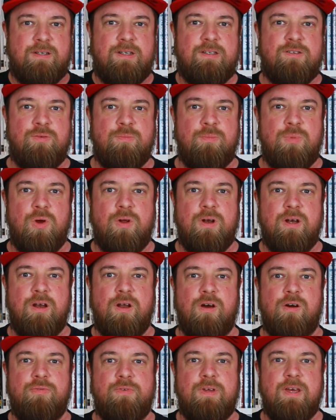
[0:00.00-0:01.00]
den
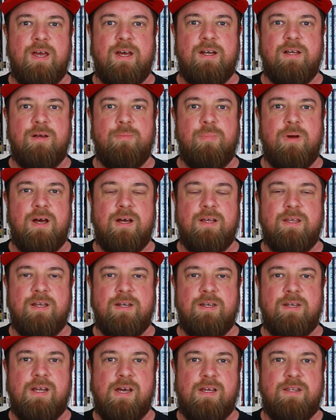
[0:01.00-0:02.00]
Symbionten auf die Erde gebracht
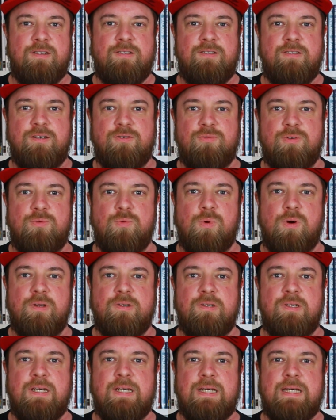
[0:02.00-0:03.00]
hat, nach den Secret
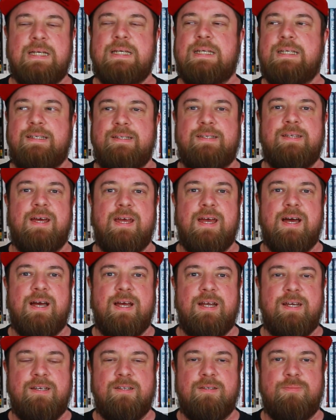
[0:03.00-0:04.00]
Wars, ist da ja
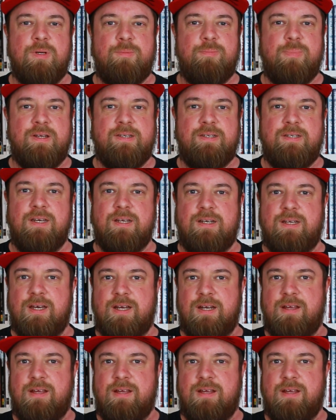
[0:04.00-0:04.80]
einiges mit passiert.